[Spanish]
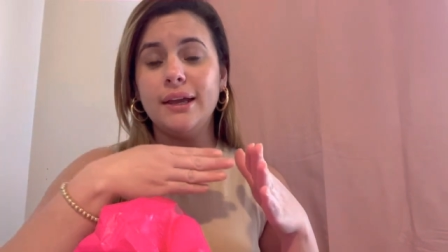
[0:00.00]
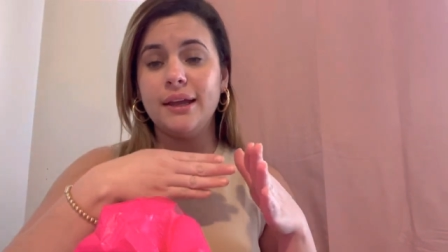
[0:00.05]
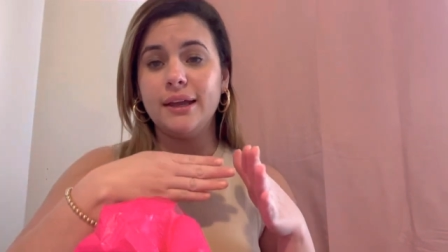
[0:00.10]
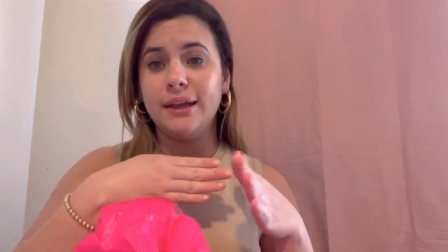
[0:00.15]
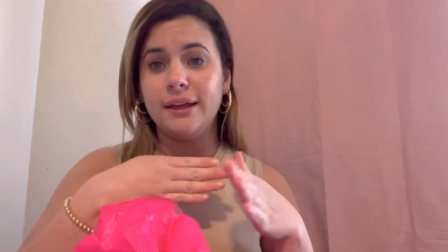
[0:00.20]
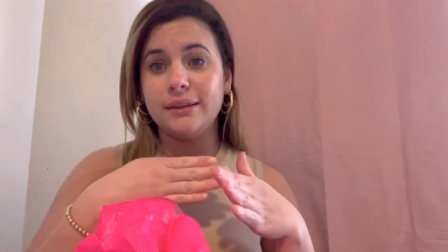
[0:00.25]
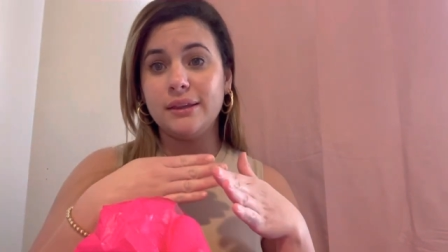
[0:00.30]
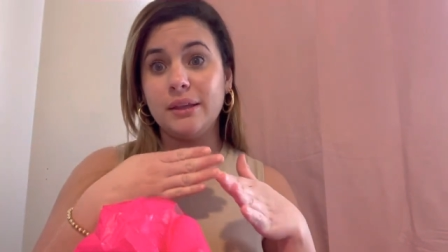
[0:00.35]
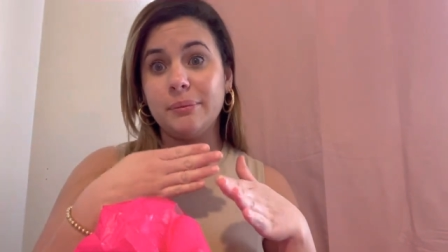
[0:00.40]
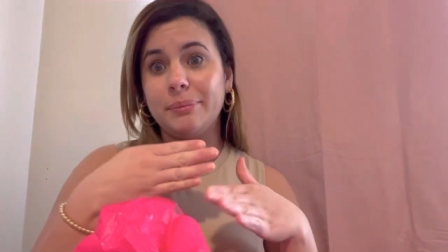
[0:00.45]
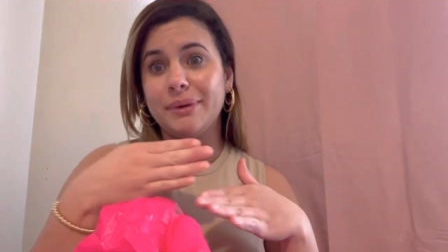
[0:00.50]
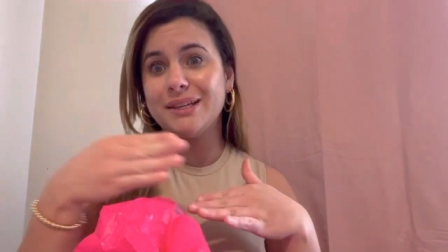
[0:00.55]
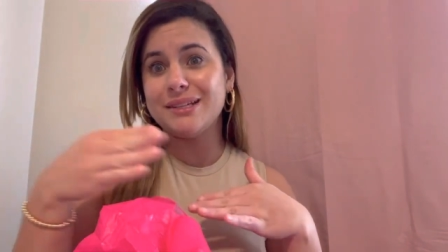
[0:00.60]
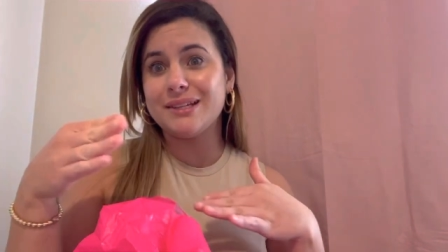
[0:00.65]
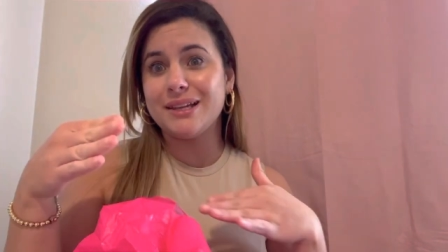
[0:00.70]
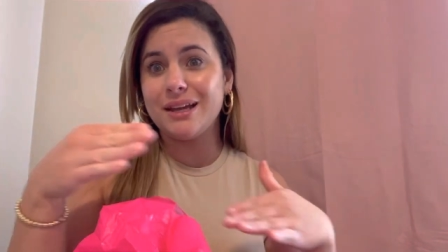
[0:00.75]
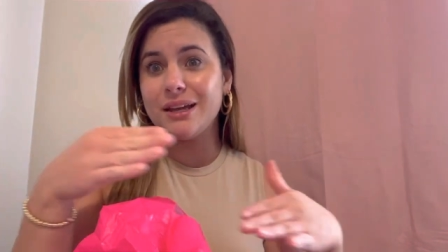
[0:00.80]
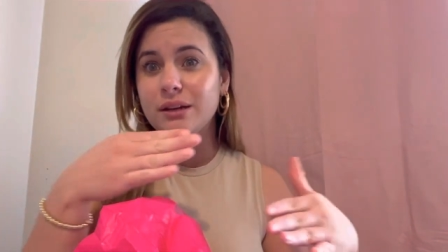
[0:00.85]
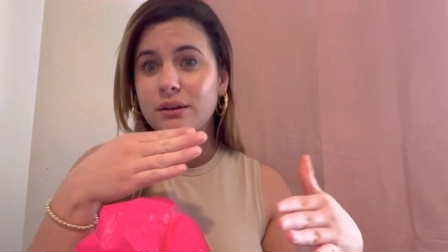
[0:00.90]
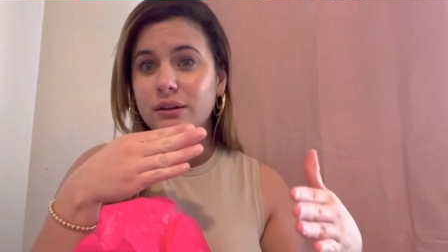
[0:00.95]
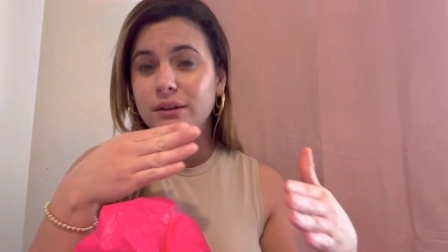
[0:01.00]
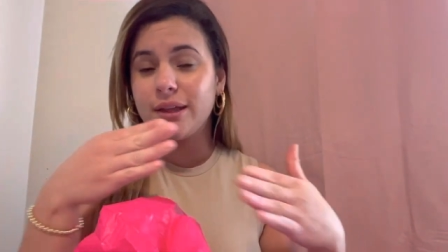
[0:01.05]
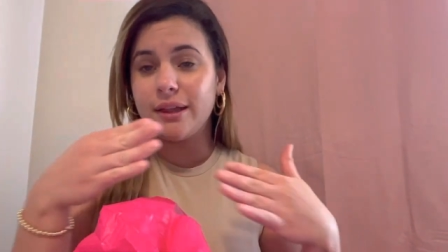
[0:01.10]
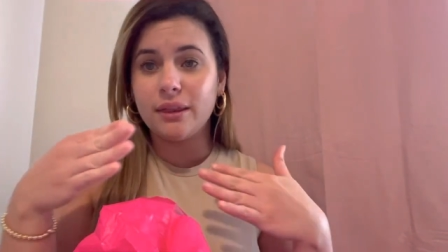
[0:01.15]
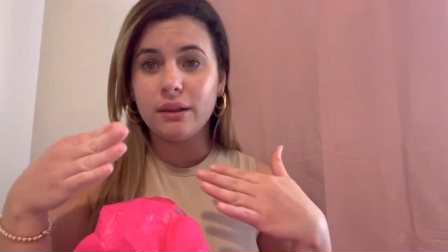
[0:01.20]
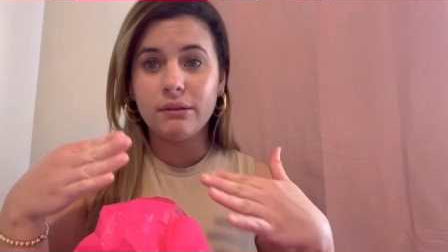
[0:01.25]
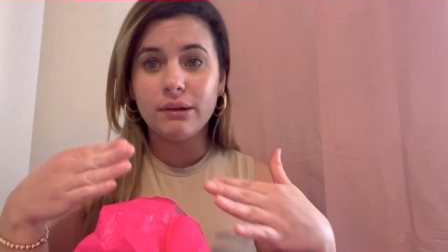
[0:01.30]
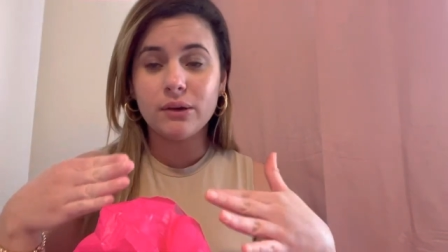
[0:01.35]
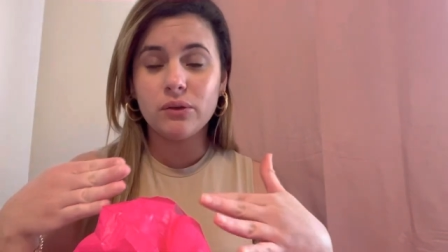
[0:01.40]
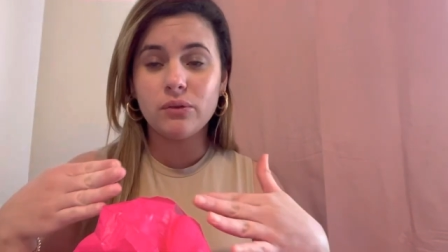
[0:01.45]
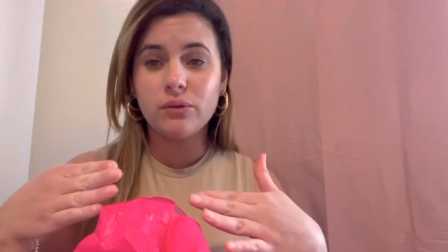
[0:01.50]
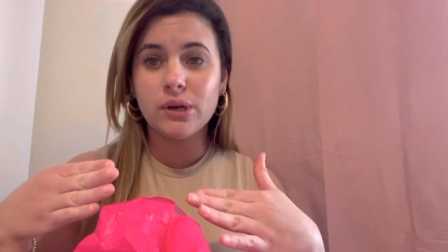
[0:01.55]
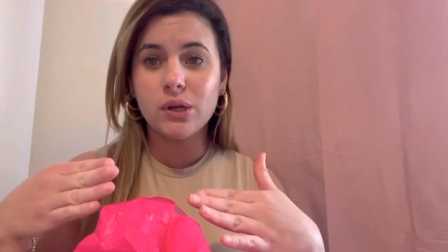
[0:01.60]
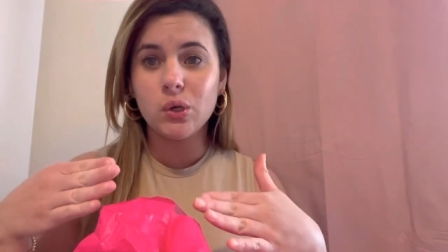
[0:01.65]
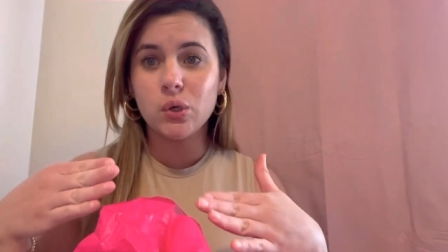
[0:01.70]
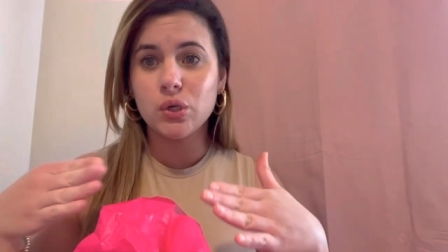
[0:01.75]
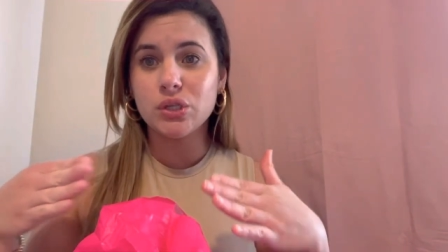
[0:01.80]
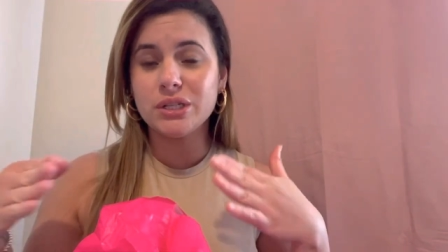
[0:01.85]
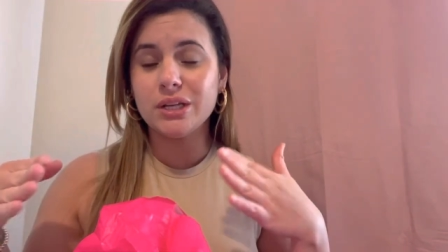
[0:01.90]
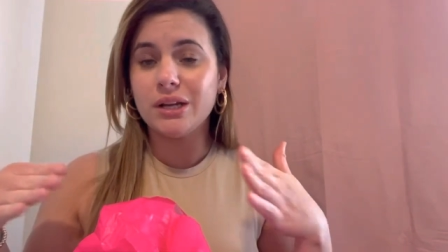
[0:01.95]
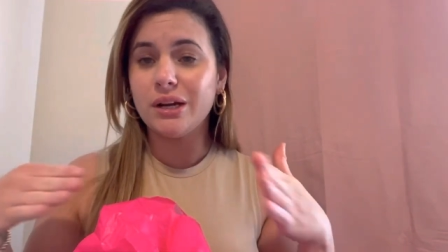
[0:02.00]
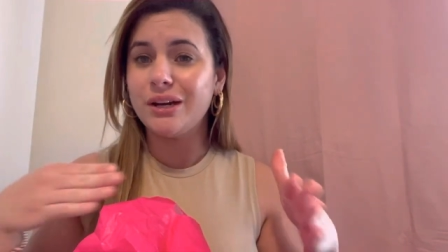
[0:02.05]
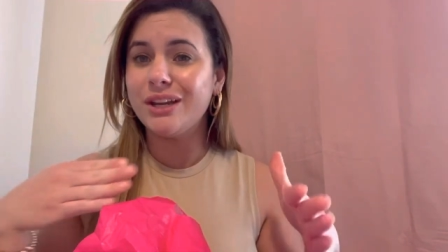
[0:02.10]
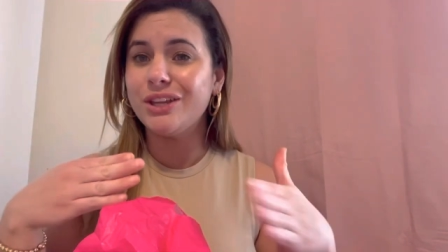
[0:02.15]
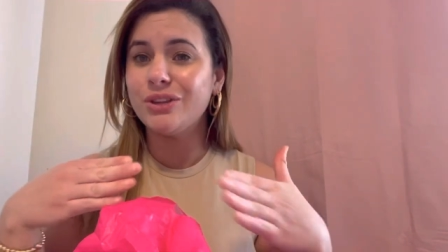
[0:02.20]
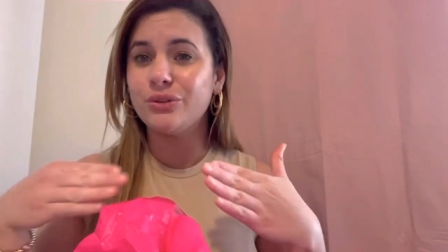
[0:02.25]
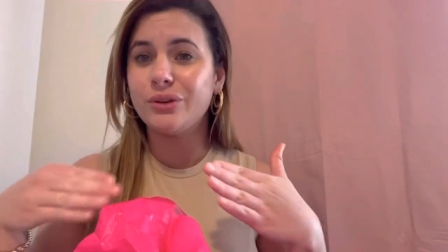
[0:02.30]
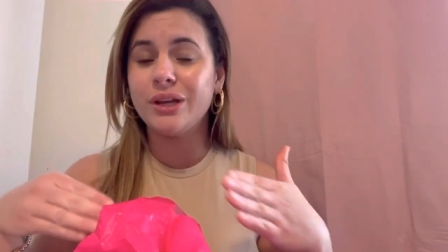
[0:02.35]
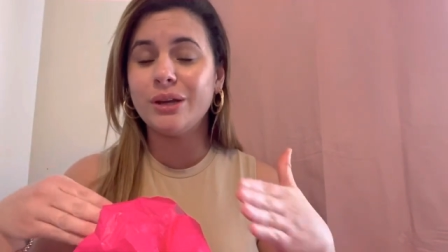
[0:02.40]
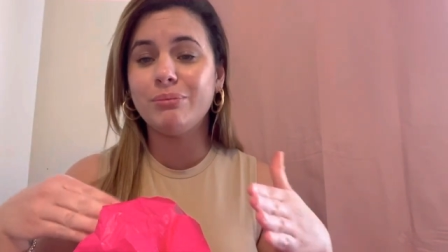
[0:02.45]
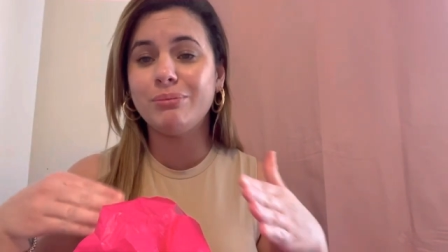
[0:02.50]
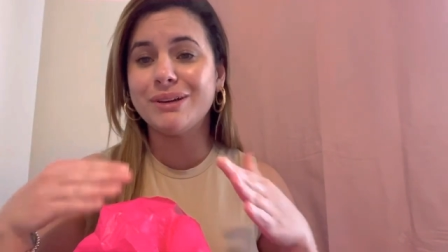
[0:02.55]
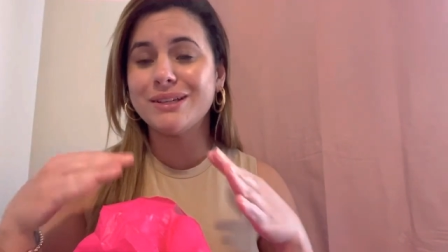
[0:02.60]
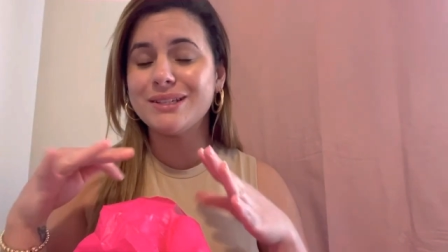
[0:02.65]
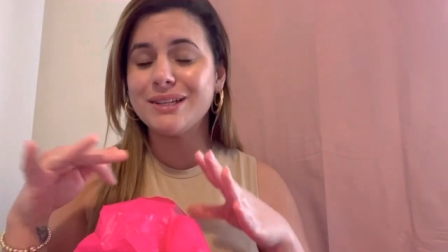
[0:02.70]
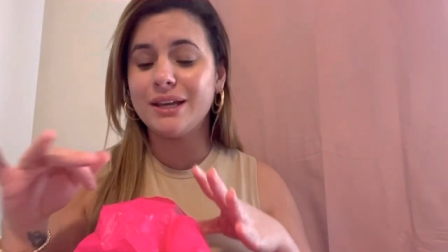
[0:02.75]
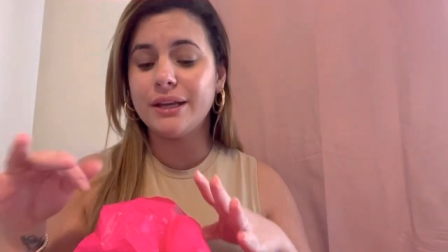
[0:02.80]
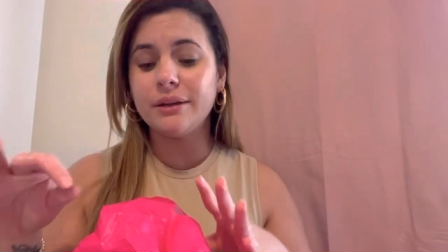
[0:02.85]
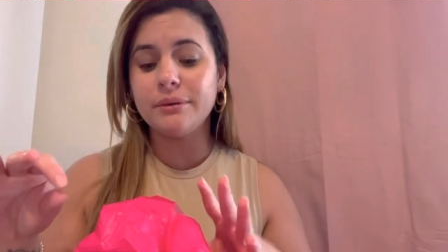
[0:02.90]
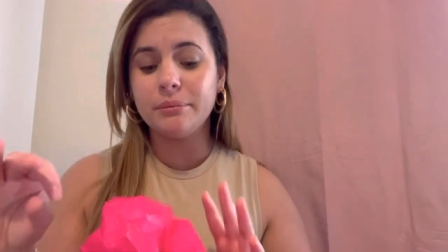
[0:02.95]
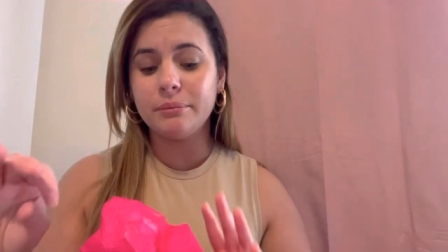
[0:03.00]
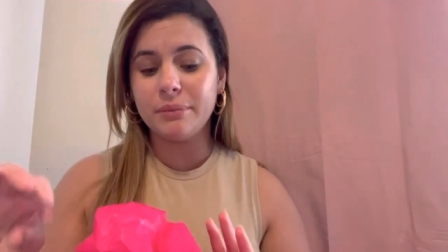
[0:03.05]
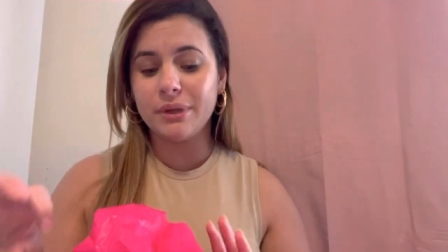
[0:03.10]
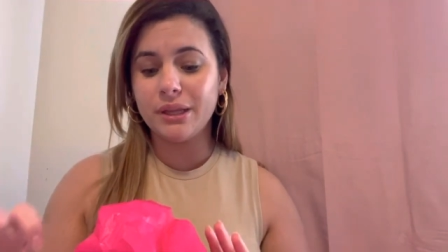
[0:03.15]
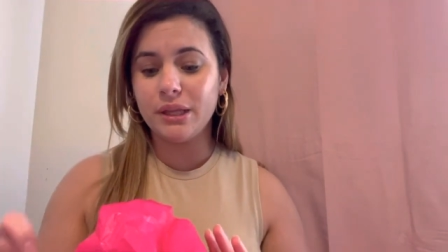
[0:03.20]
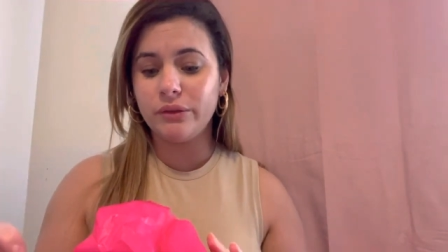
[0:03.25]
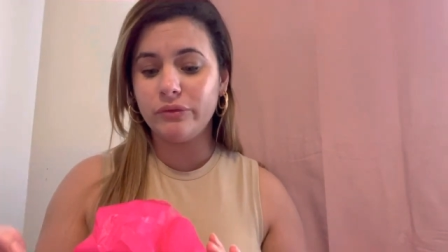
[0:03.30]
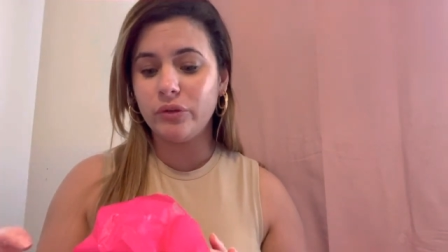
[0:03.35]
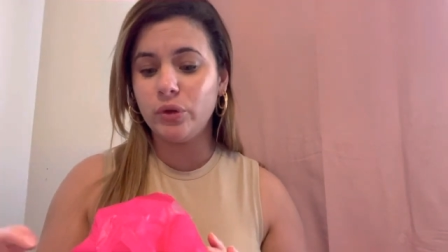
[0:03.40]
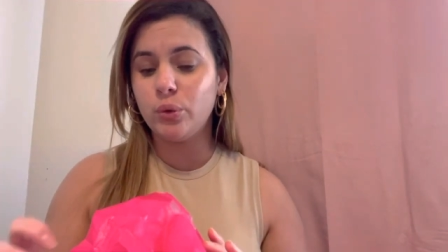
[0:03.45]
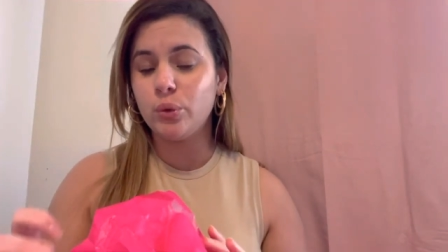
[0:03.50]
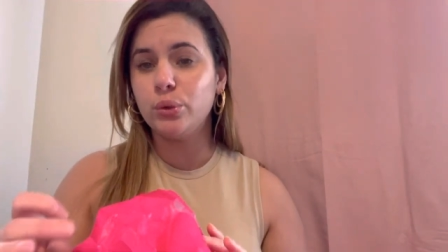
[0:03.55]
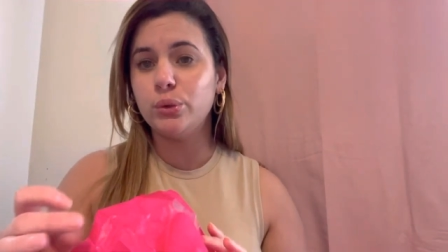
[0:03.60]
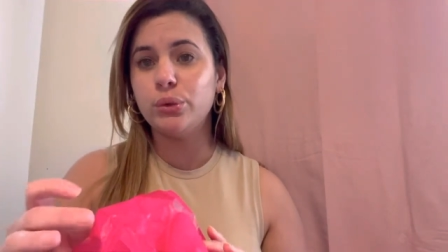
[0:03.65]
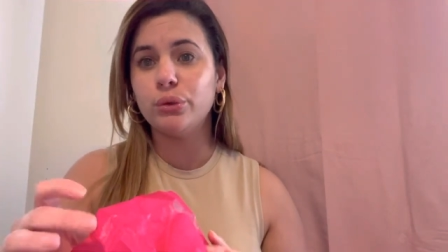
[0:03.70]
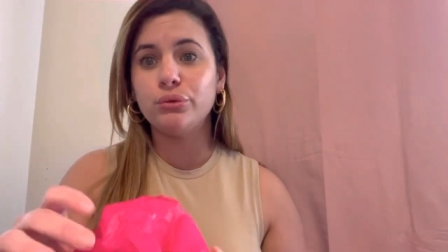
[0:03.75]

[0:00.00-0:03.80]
este pasar, andaba con el coche de la niña, entonces pasar me dificultó.